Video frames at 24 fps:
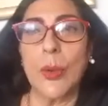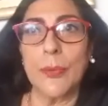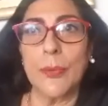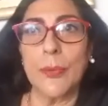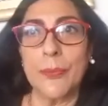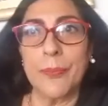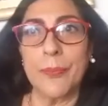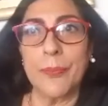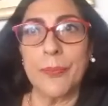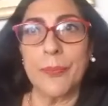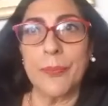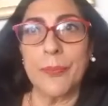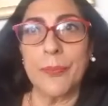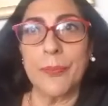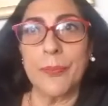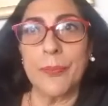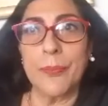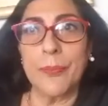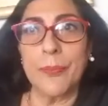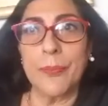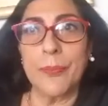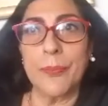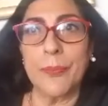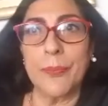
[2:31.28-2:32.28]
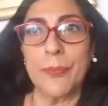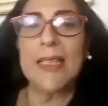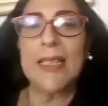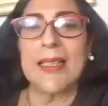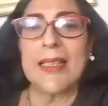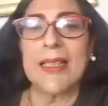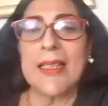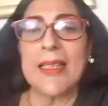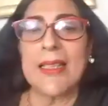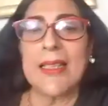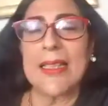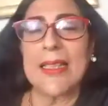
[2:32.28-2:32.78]
a la razón,
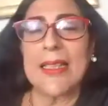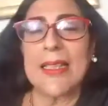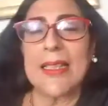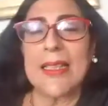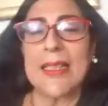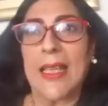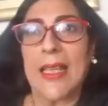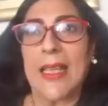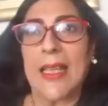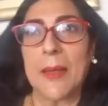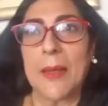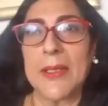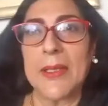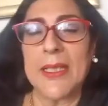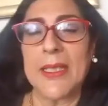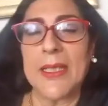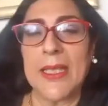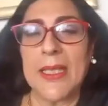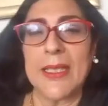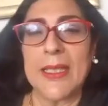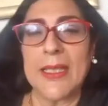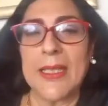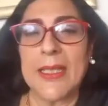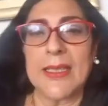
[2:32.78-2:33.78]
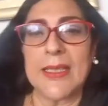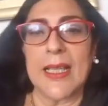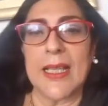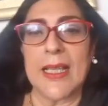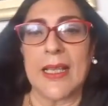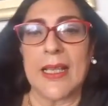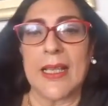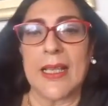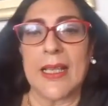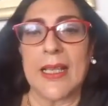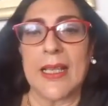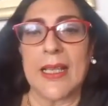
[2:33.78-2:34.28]
la
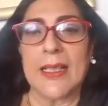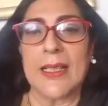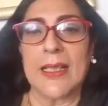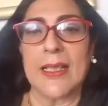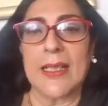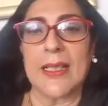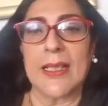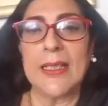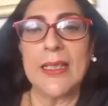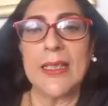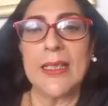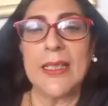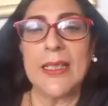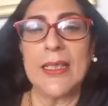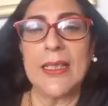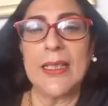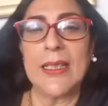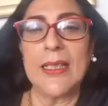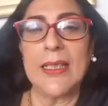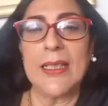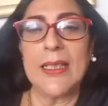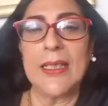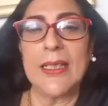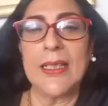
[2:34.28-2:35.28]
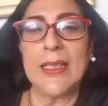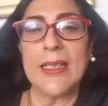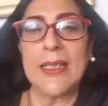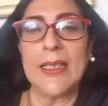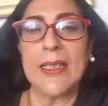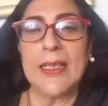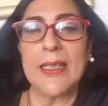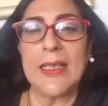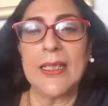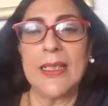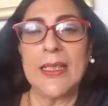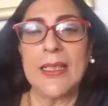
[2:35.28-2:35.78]
estética y la belleza. Y
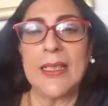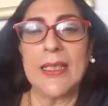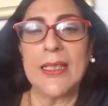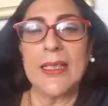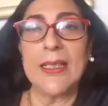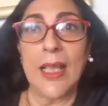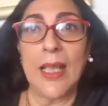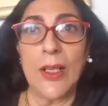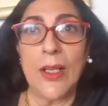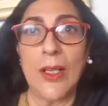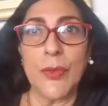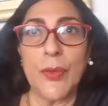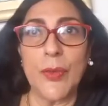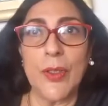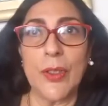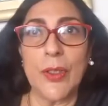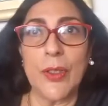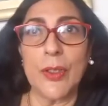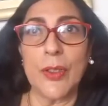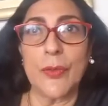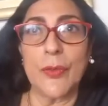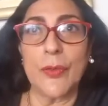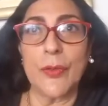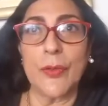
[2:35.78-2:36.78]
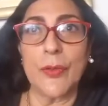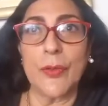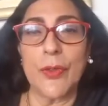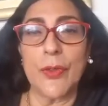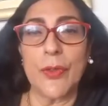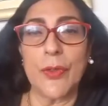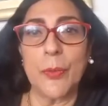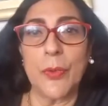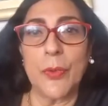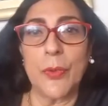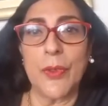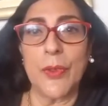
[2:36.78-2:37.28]
ya los filósofos
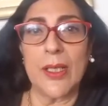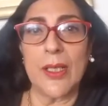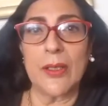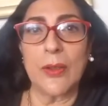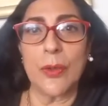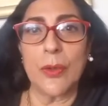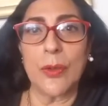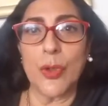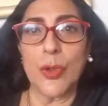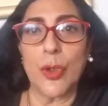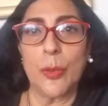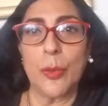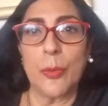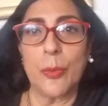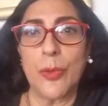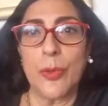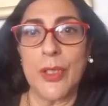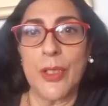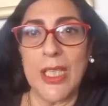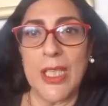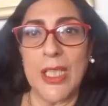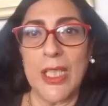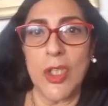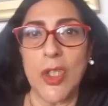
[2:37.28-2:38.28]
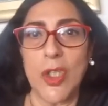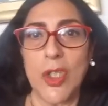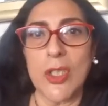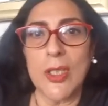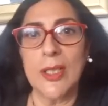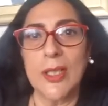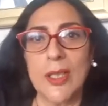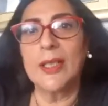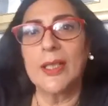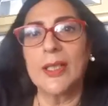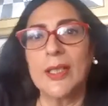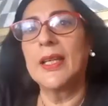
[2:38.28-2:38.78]
modernos como Nietzsche,
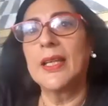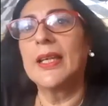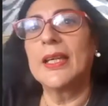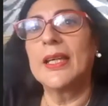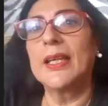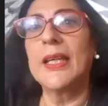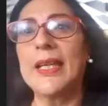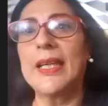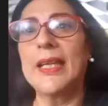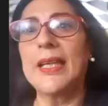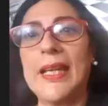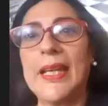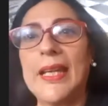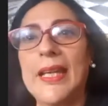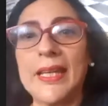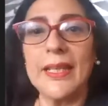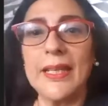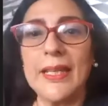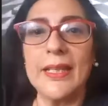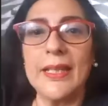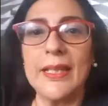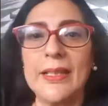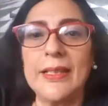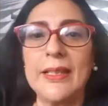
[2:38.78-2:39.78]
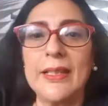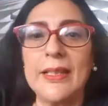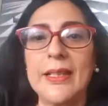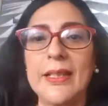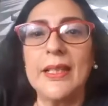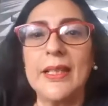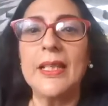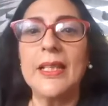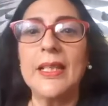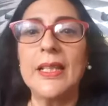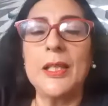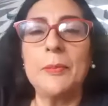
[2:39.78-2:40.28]
Hegel
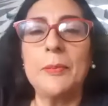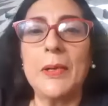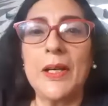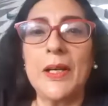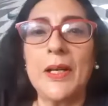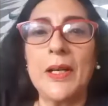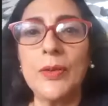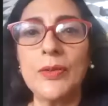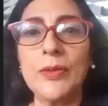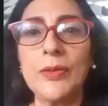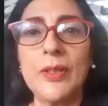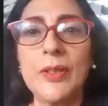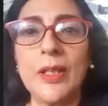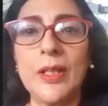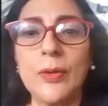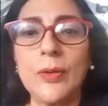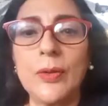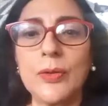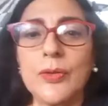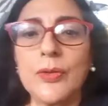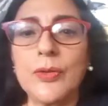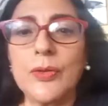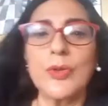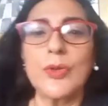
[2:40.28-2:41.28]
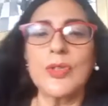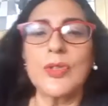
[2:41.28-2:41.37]
y varios de ellos nos